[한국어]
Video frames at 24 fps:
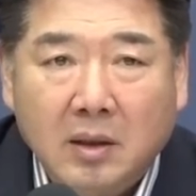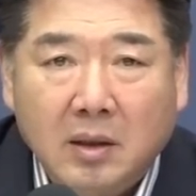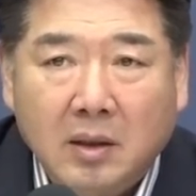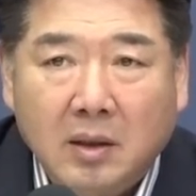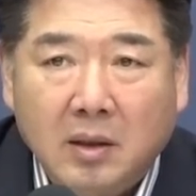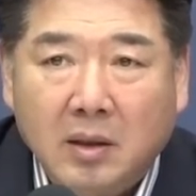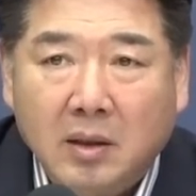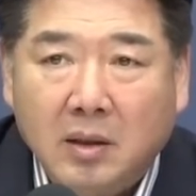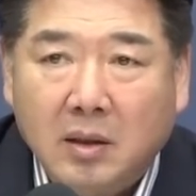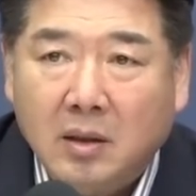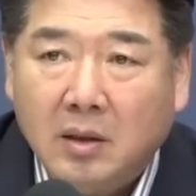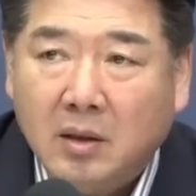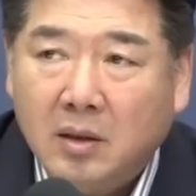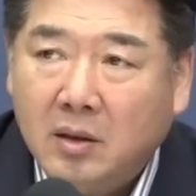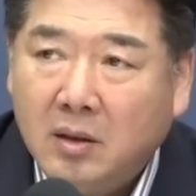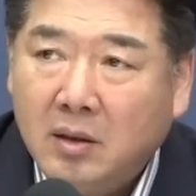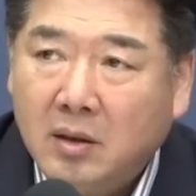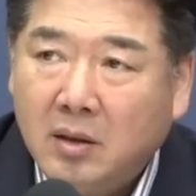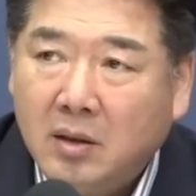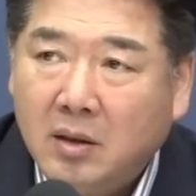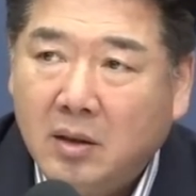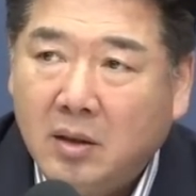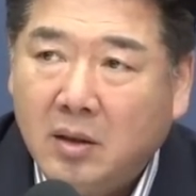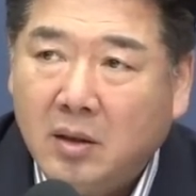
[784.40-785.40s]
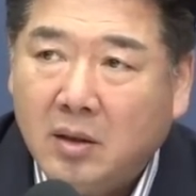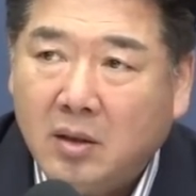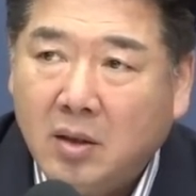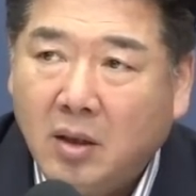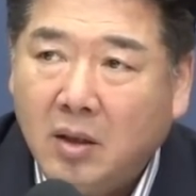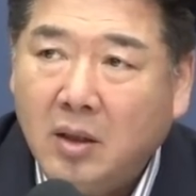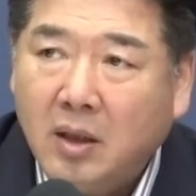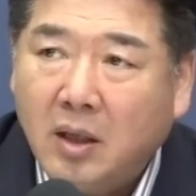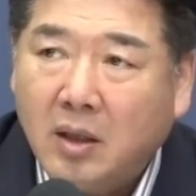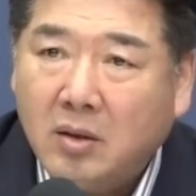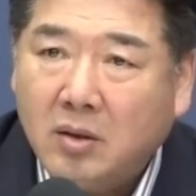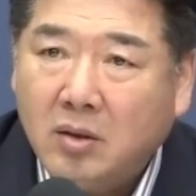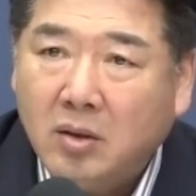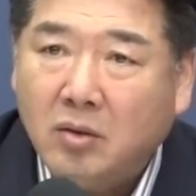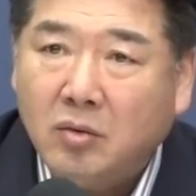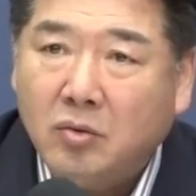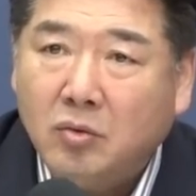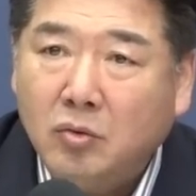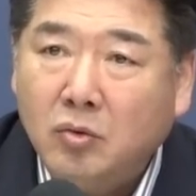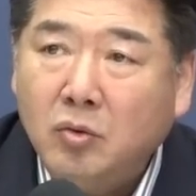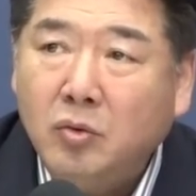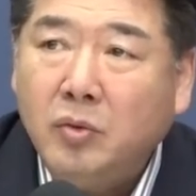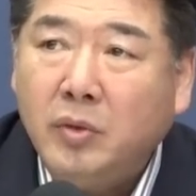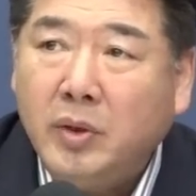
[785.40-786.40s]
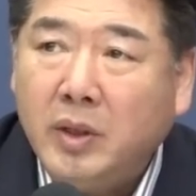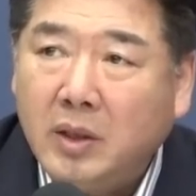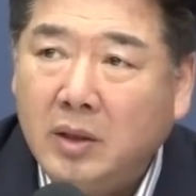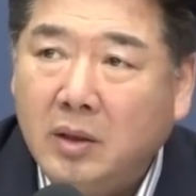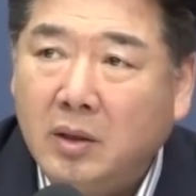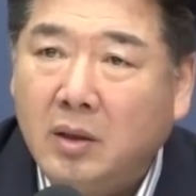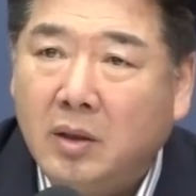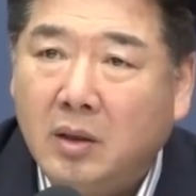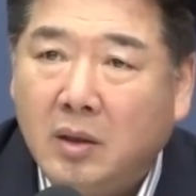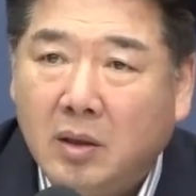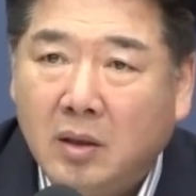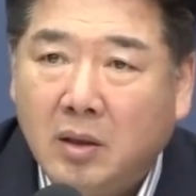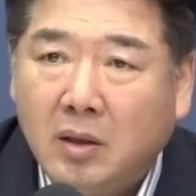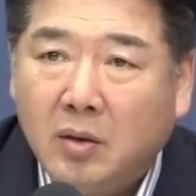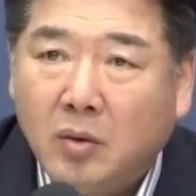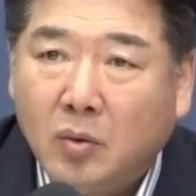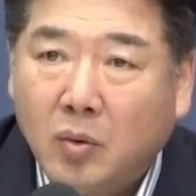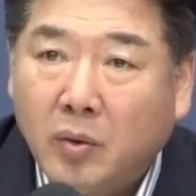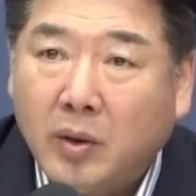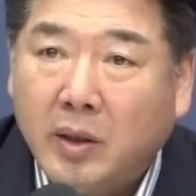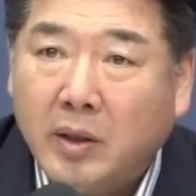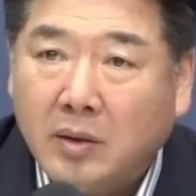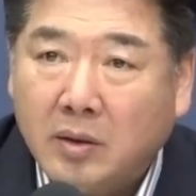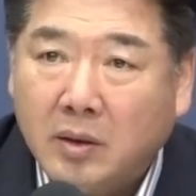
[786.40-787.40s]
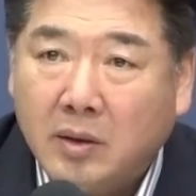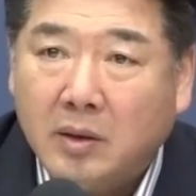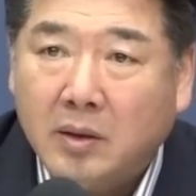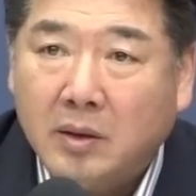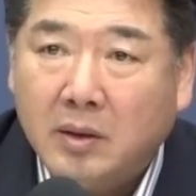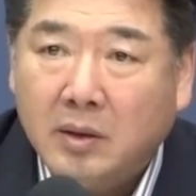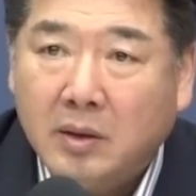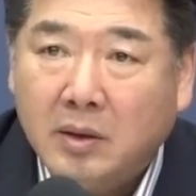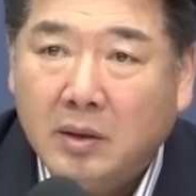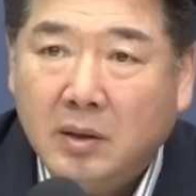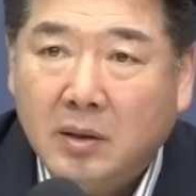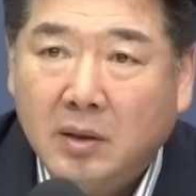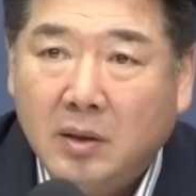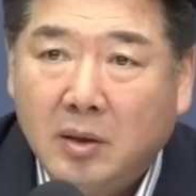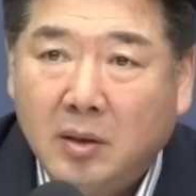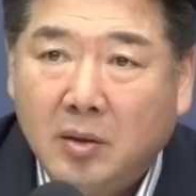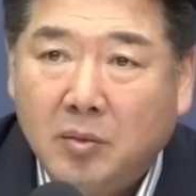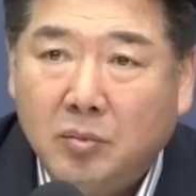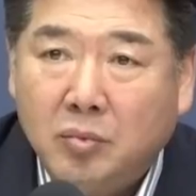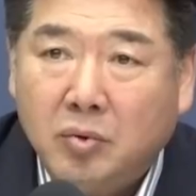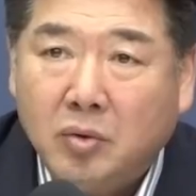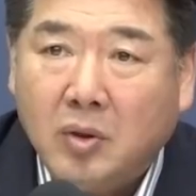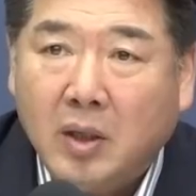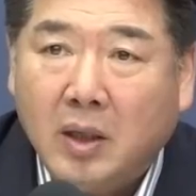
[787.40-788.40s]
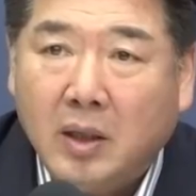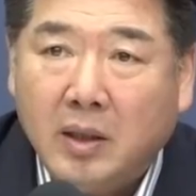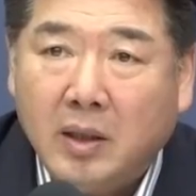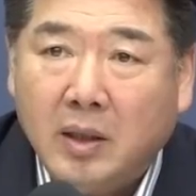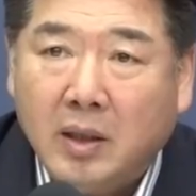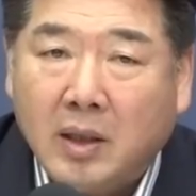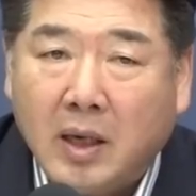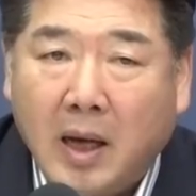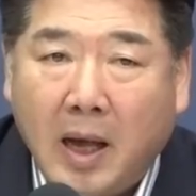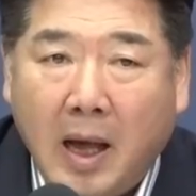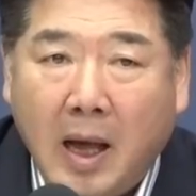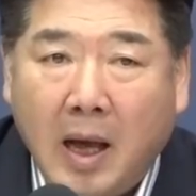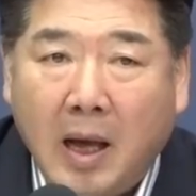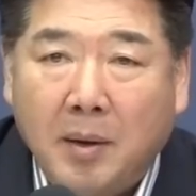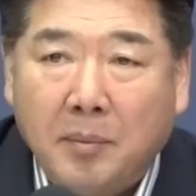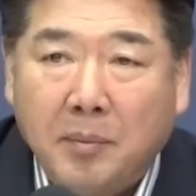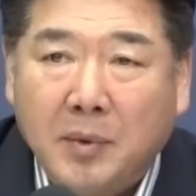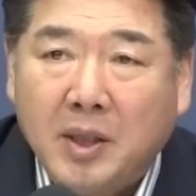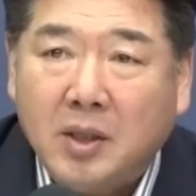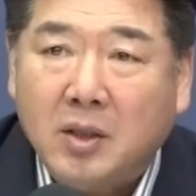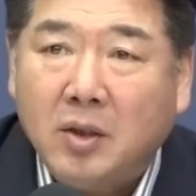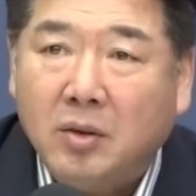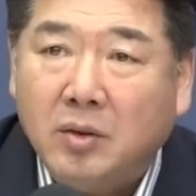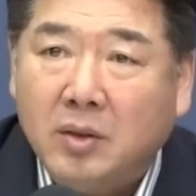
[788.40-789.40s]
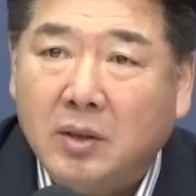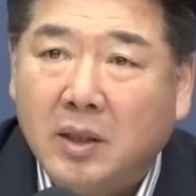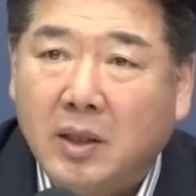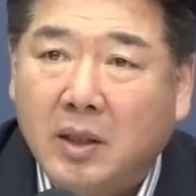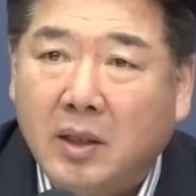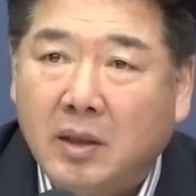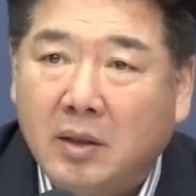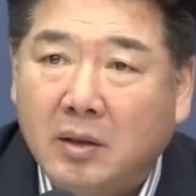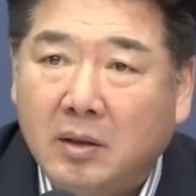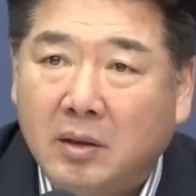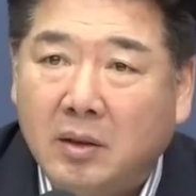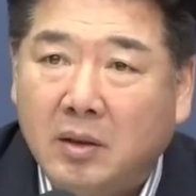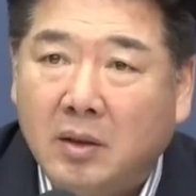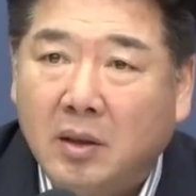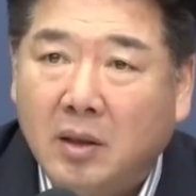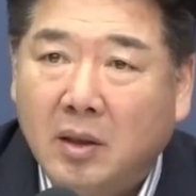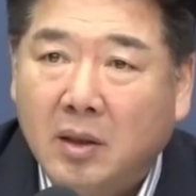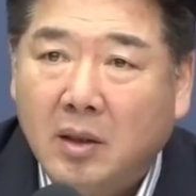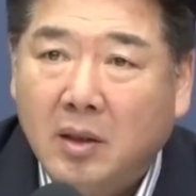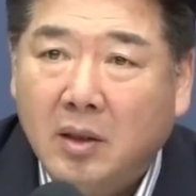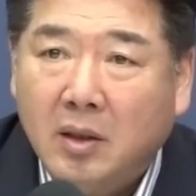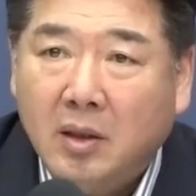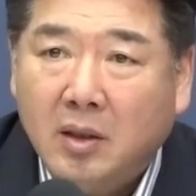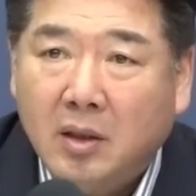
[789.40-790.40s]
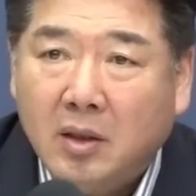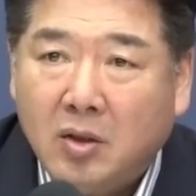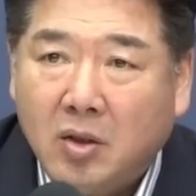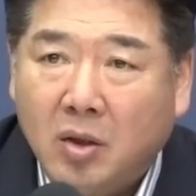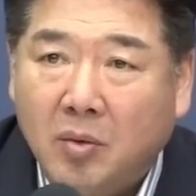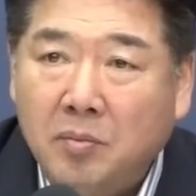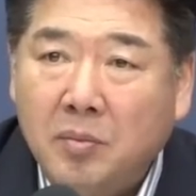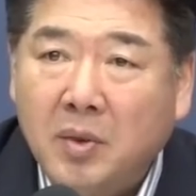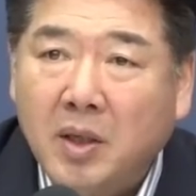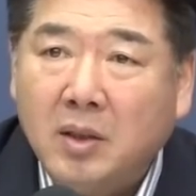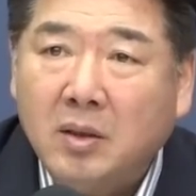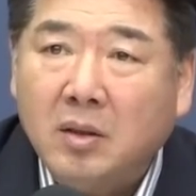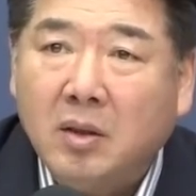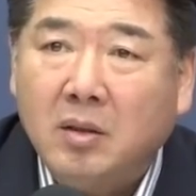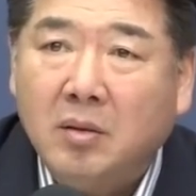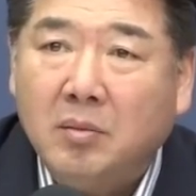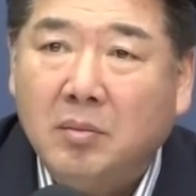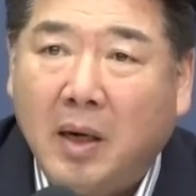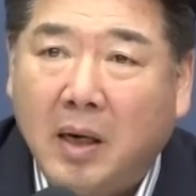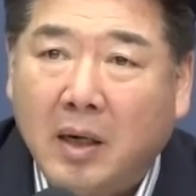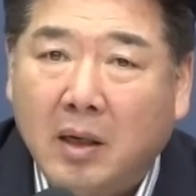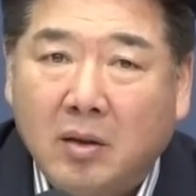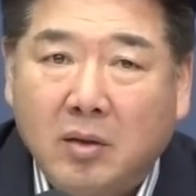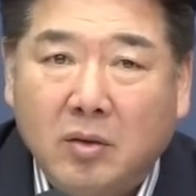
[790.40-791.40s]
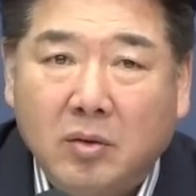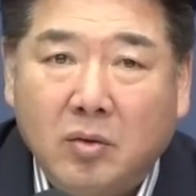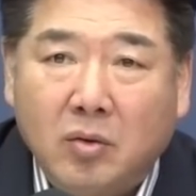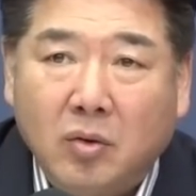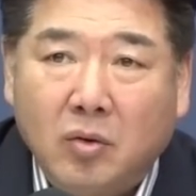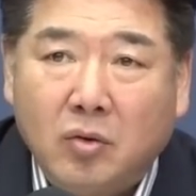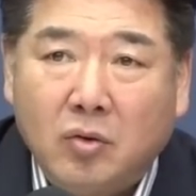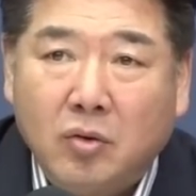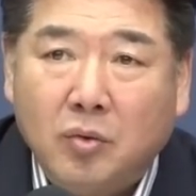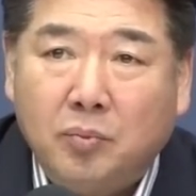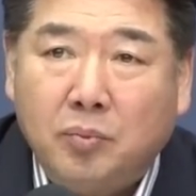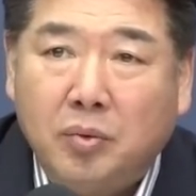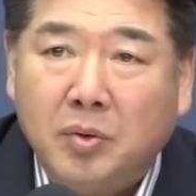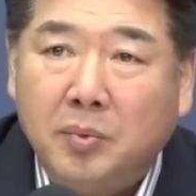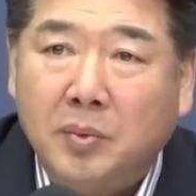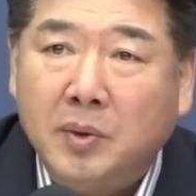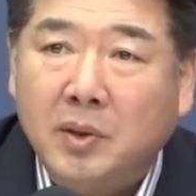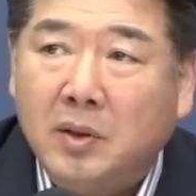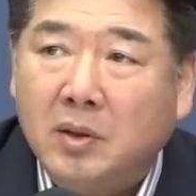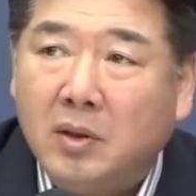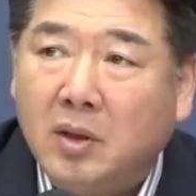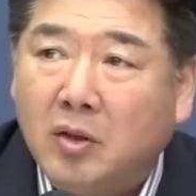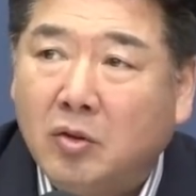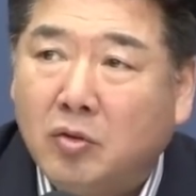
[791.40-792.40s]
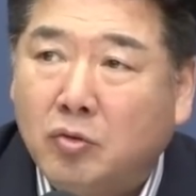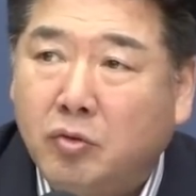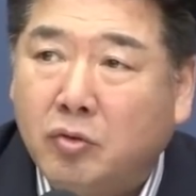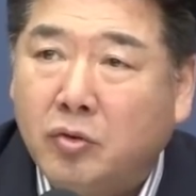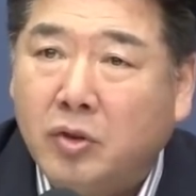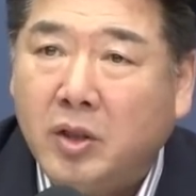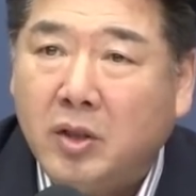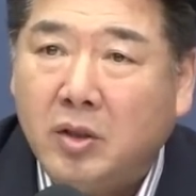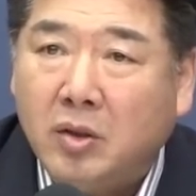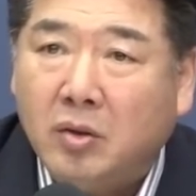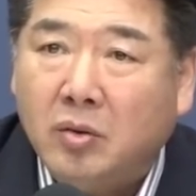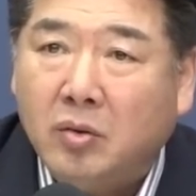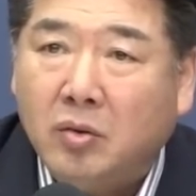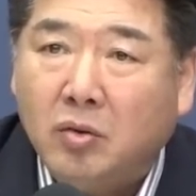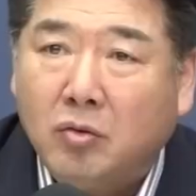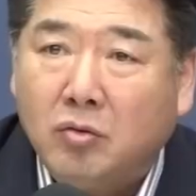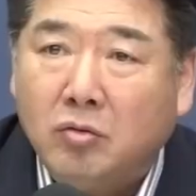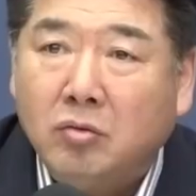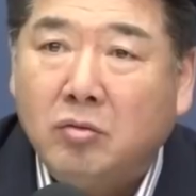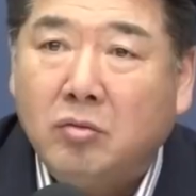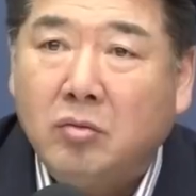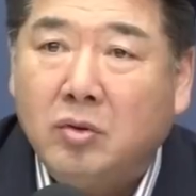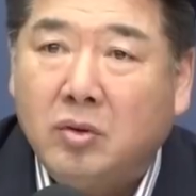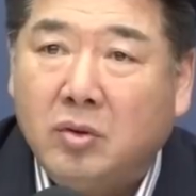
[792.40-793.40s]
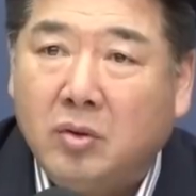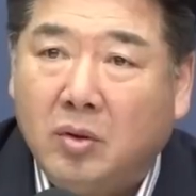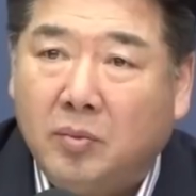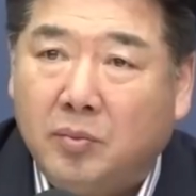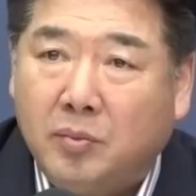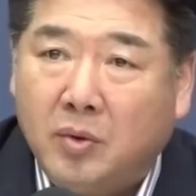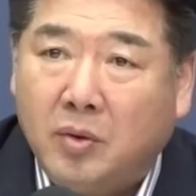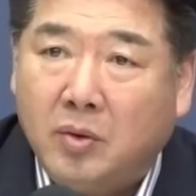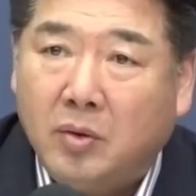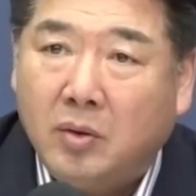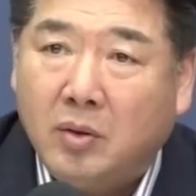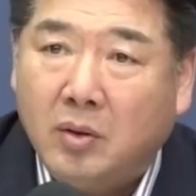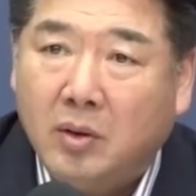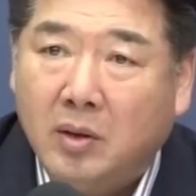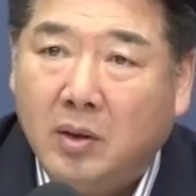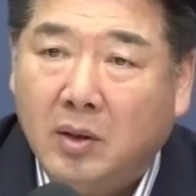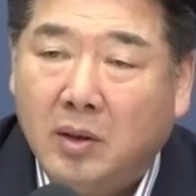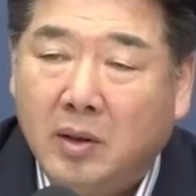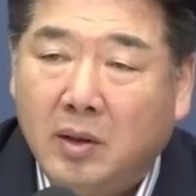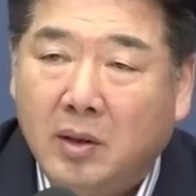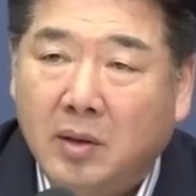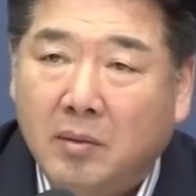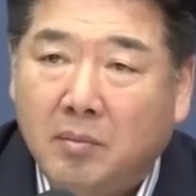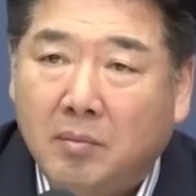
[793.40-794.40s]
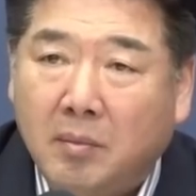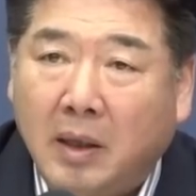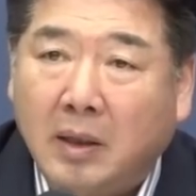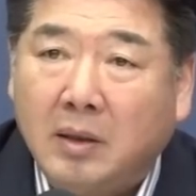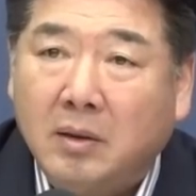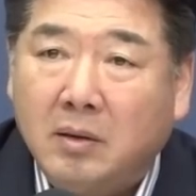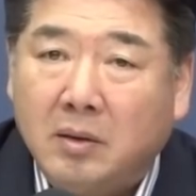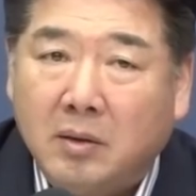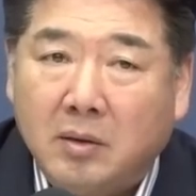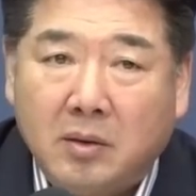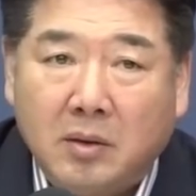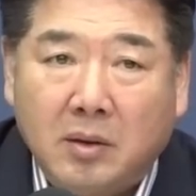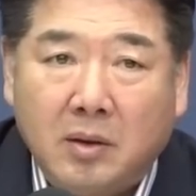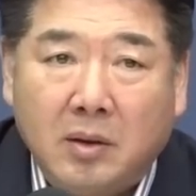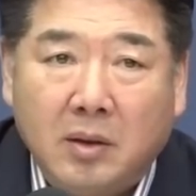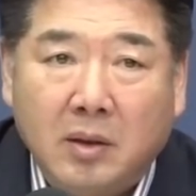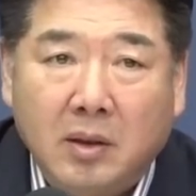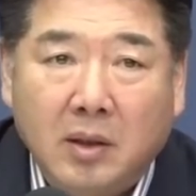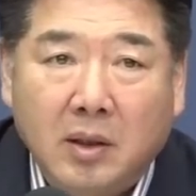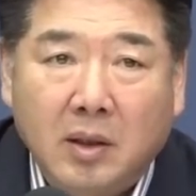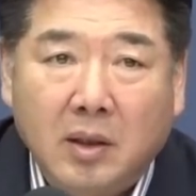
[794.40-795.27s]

예, 예, 전략적 우위를 통해서 북한이 감히 전쟁은 전면전은 말할 것도 없고 부분전 국지전도 꿈꿀 수 없도록 만들어서